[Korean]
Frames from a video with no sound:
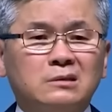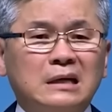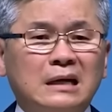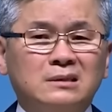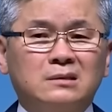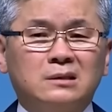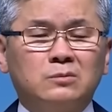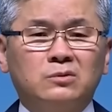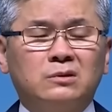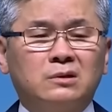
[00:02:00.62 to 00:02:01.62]
저는 사실
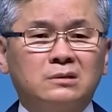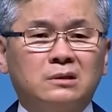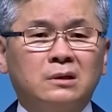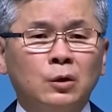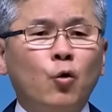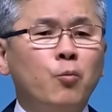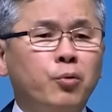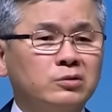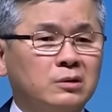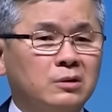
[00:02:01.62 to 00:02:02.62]
너무 그것이
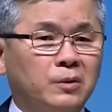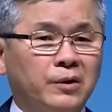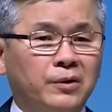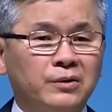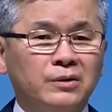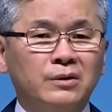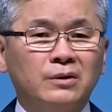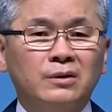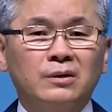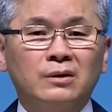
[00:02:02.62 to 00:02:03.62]
공포스러워요.
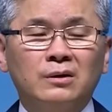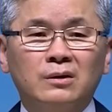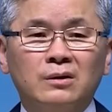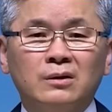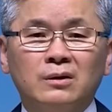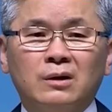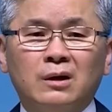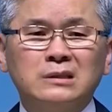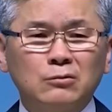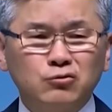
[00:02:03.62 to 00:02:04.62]

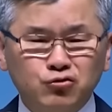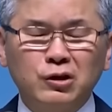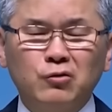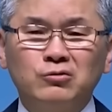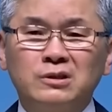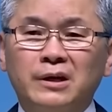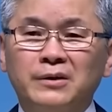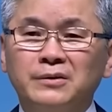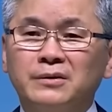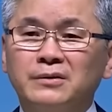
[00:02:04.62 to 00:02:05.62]
그래서 자꾸 두려운
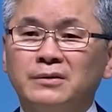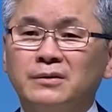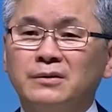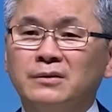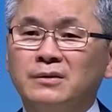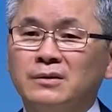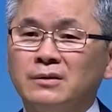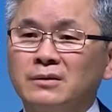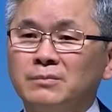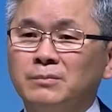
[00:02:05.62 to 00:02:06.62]
거예요.
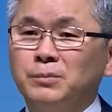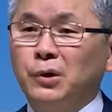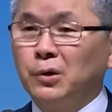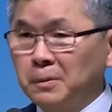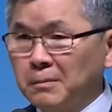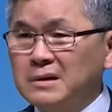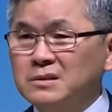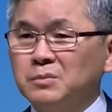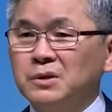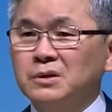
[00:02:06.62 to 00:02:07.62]
여러 번
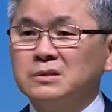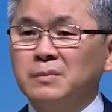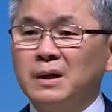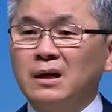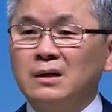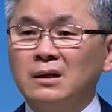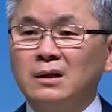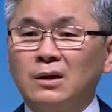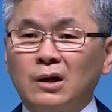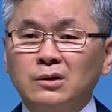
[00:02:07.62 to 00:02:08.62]

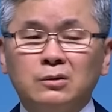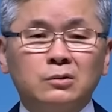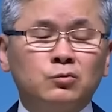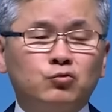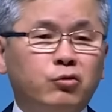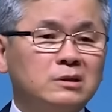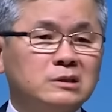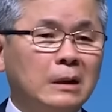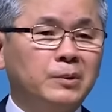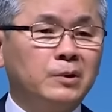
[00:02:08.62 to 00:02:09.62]
말씀드렸지만, 아니 그
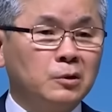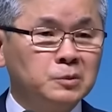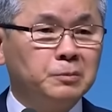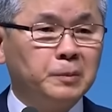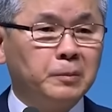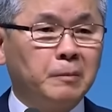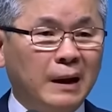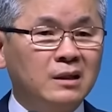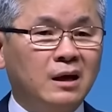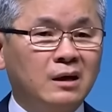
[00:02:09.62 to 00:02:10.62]
누가
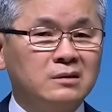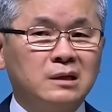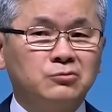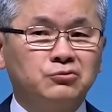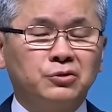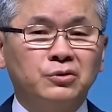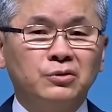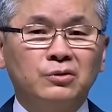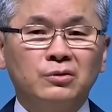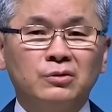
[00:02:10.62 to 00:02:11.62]
차별금지법을
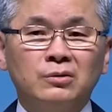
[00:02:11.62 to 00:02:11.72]
반대하느냐고요.